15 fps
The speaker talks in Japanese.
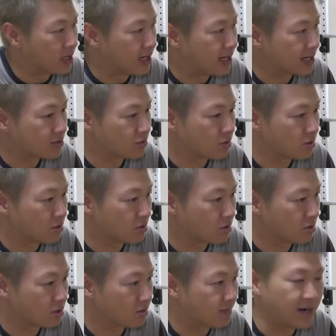あ
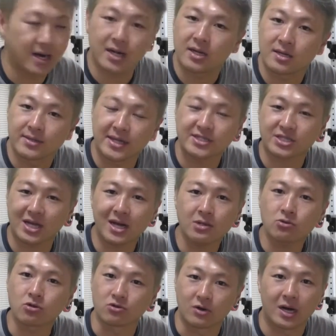のー、まあ、なんで
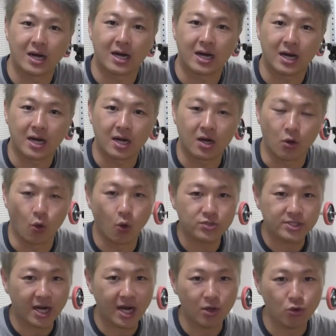タートルは大
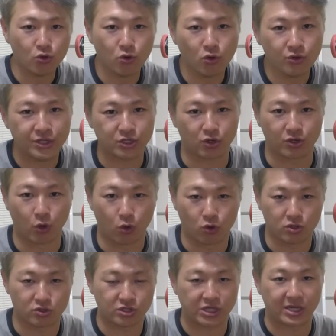阪オーディションに
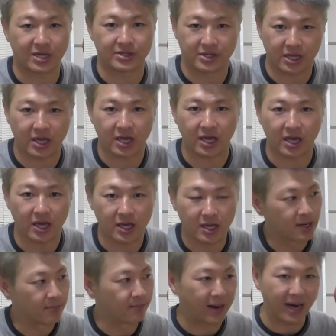送ってたんで、
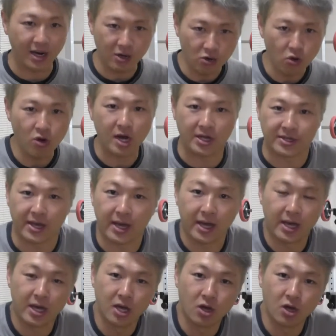番号がね、